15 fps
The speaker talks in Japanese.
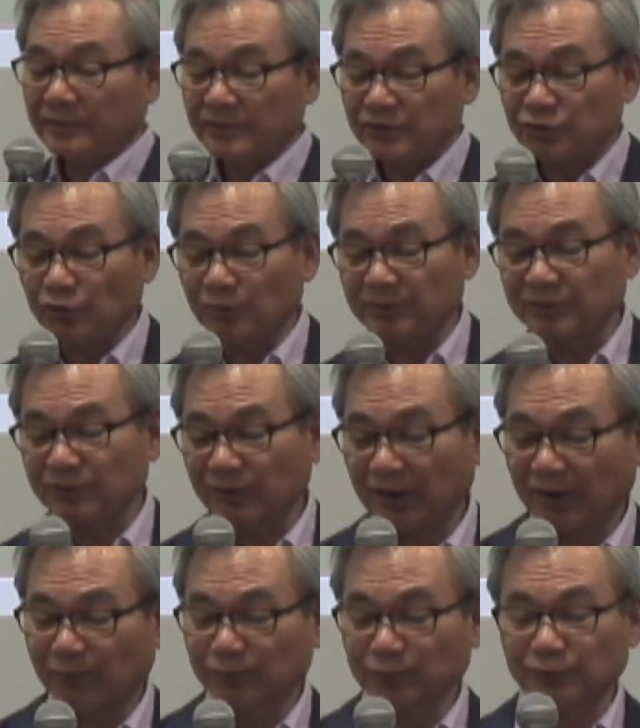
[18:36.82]
人々
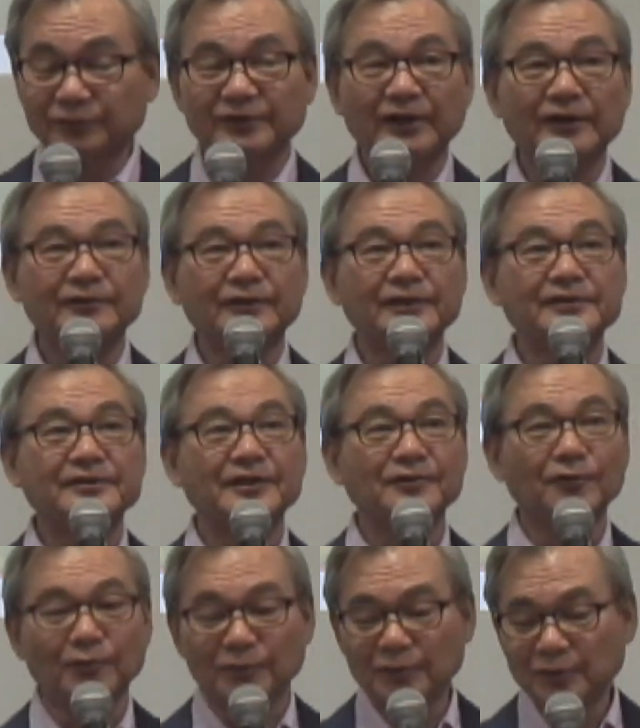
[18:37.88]
が踊ったんですけ
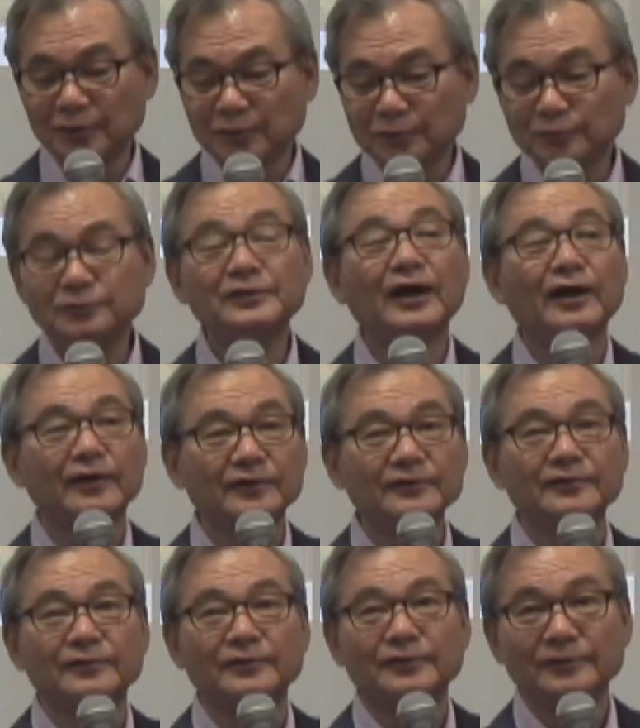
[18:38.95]
ど、普
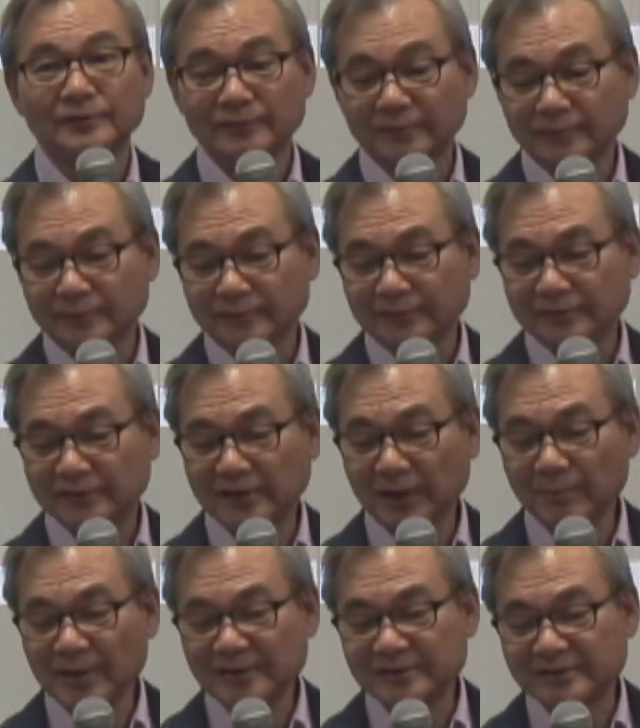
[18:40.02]
段し
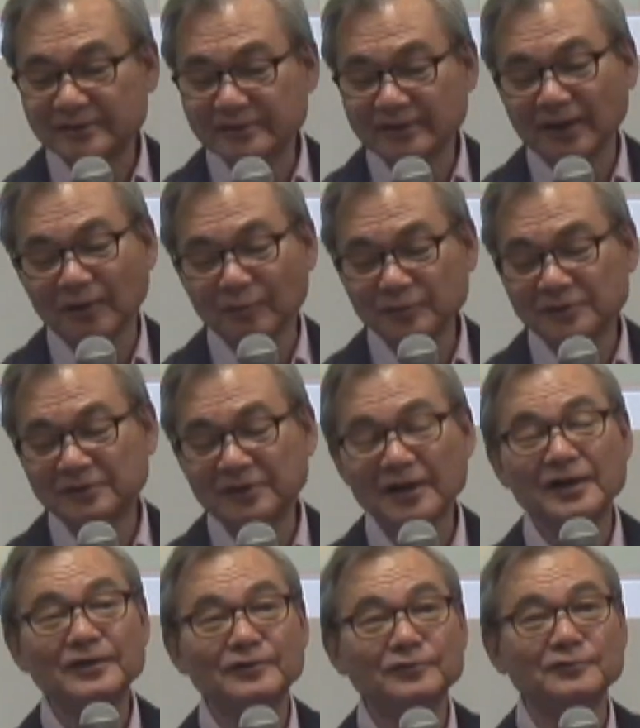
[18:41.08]
かめっ面をし
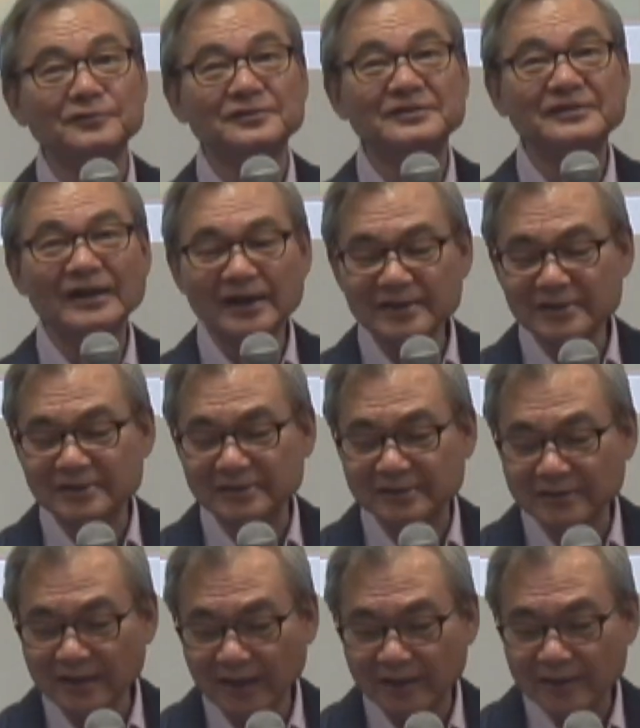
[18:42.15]
ている祭
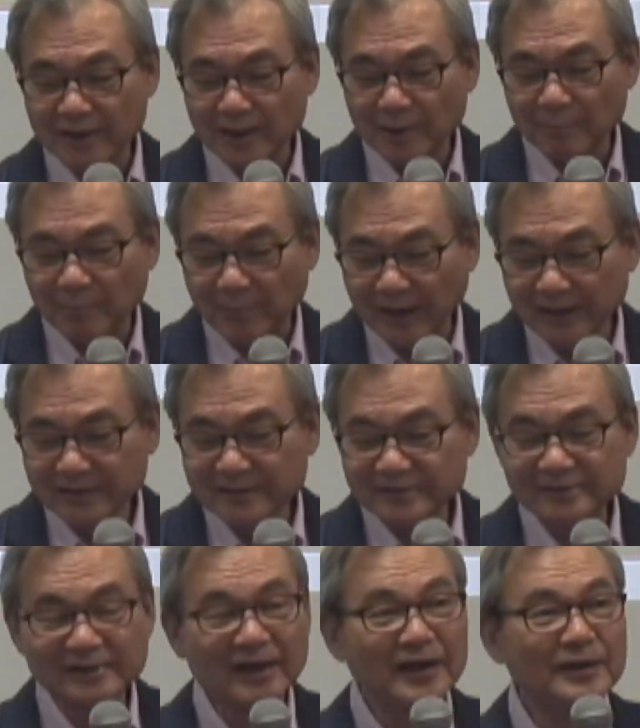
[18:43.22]
司や
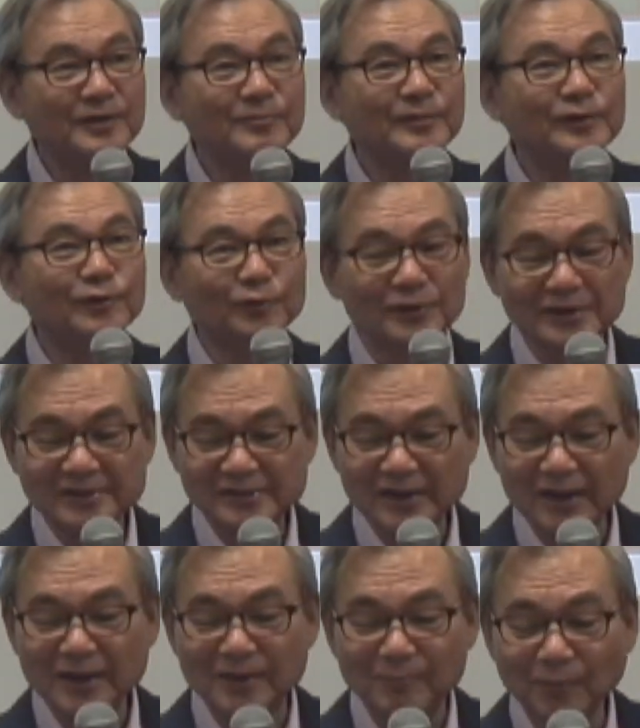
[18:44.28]
パリサイ人で
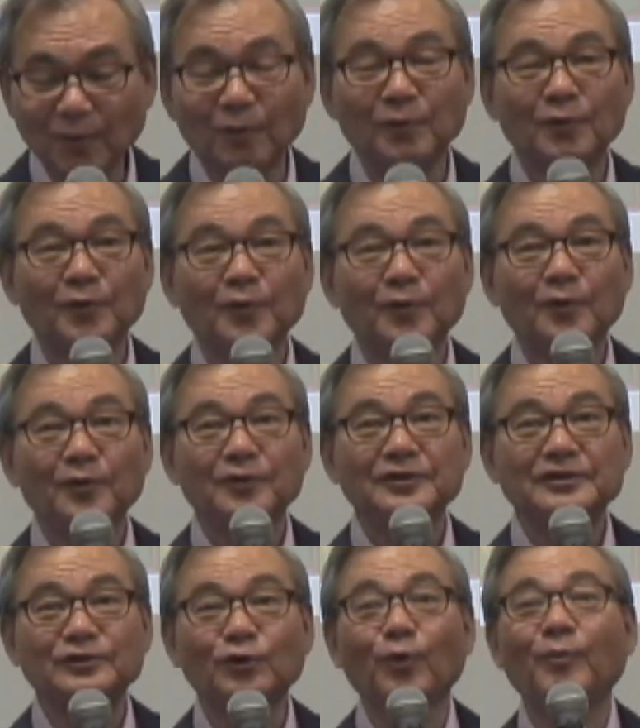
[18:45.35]
さえも
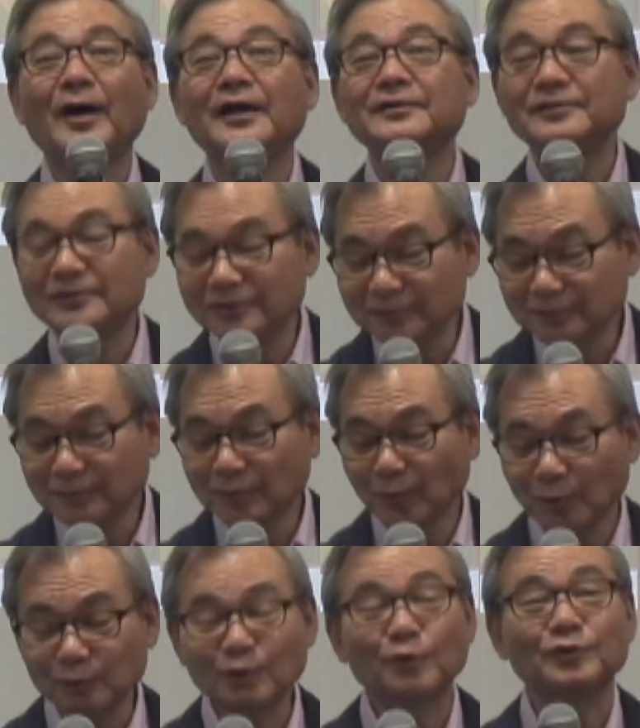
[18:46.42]
一晩中
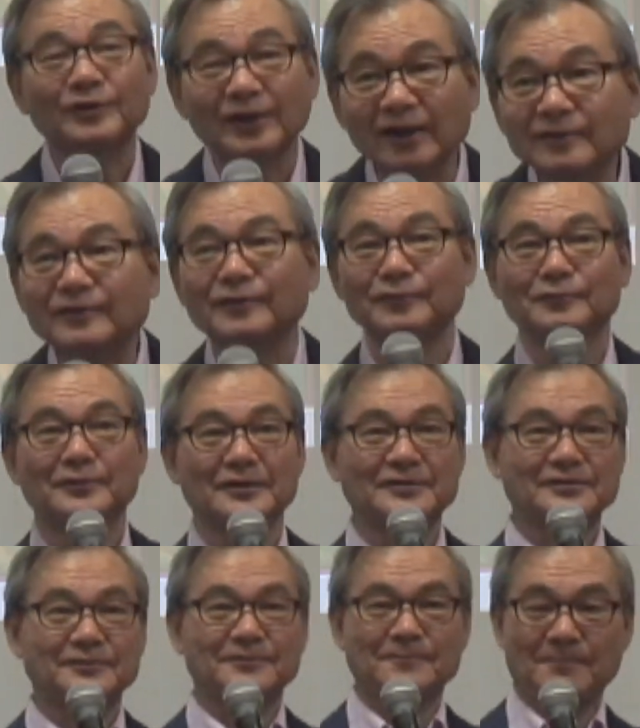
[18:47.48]
踊ったっていうんで
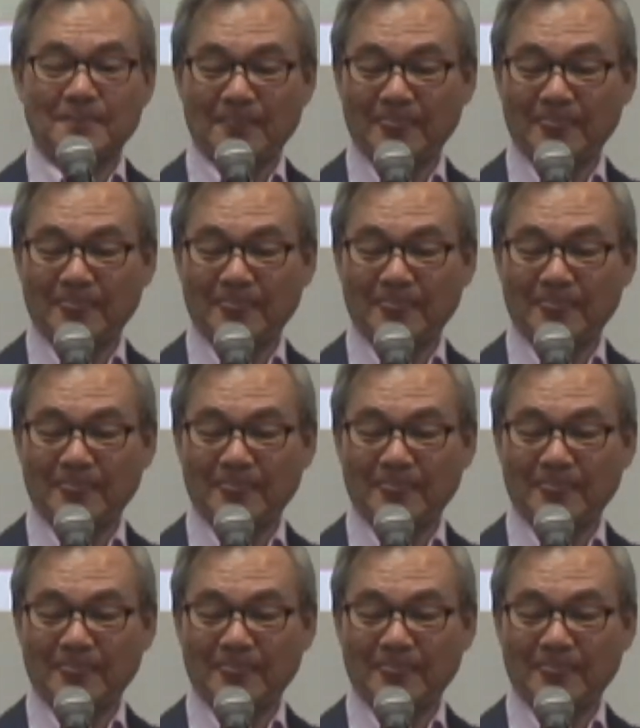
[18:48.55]
す。